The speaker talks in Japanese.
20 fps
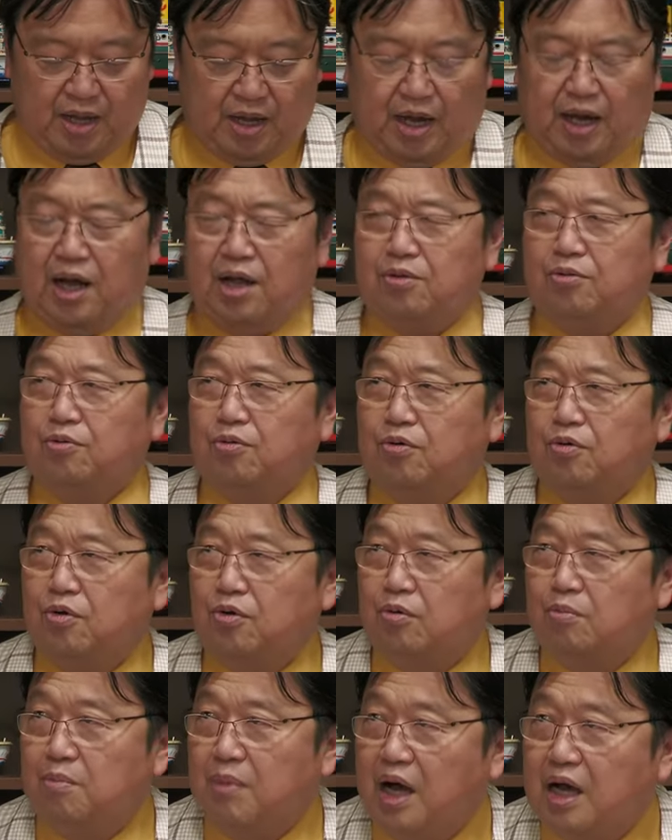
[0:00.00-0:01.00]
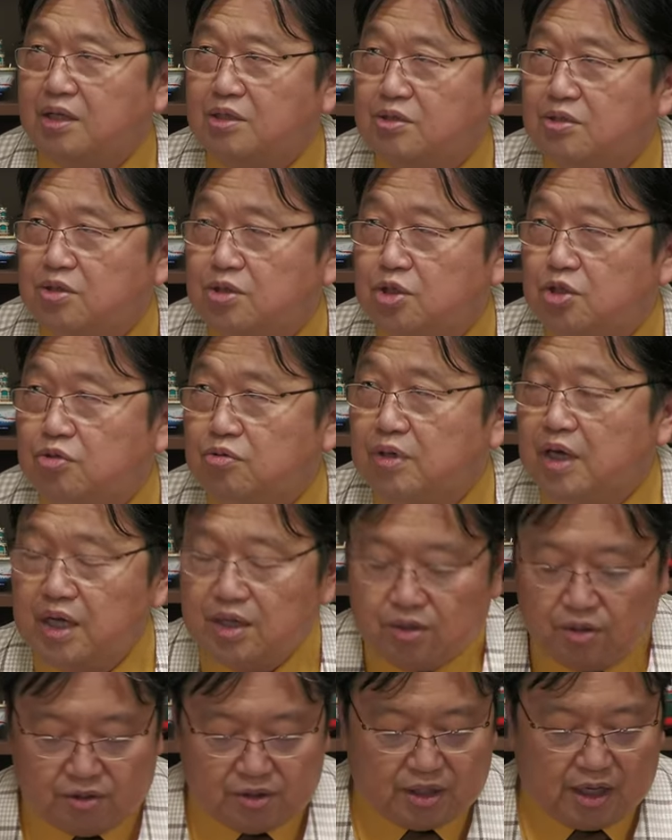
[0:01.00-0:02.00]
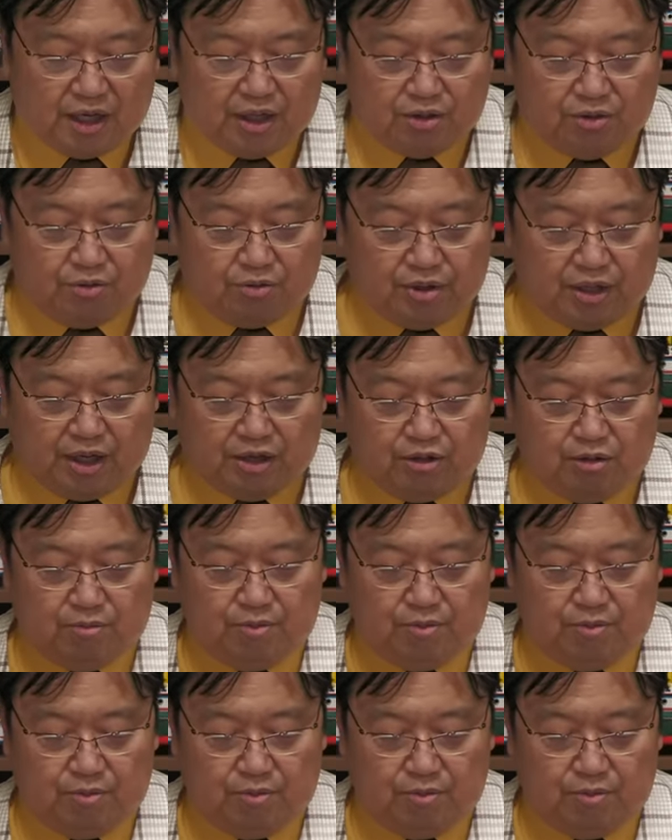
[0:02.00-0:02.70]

あのまず主演の斎藤工